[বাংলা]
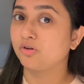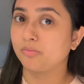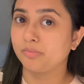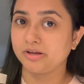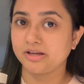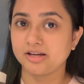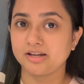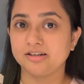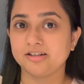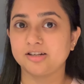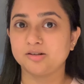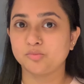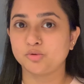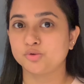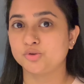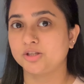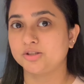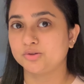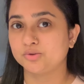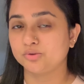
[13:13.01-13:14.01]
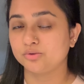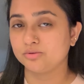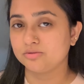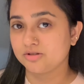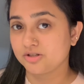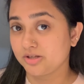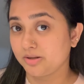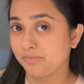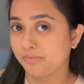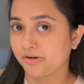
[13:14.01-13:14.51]
হবে এখানকার মতো এত
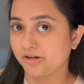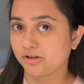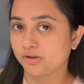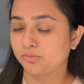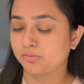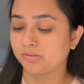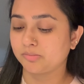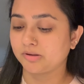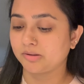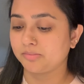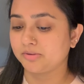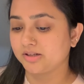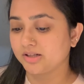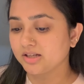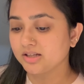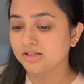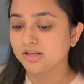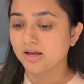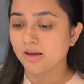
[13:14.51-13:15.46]
চিপ রেটে তোমরা পাবে না